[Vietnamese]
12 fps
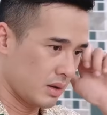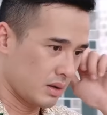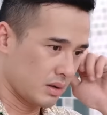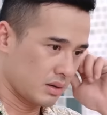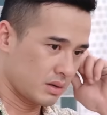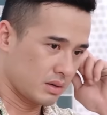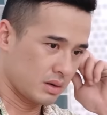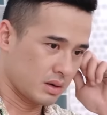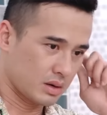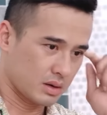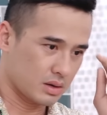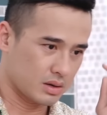để coi
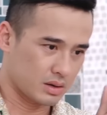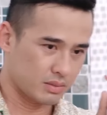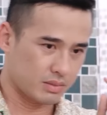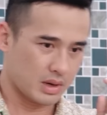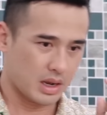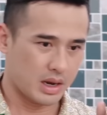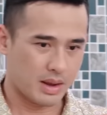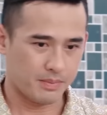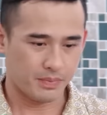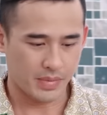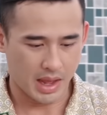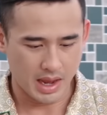ờ, hôm nay
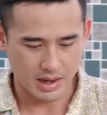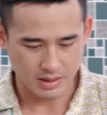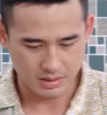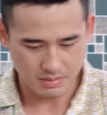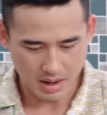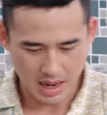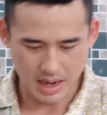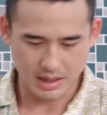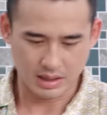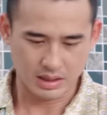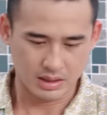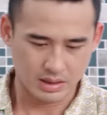năm tây là thứ ba nè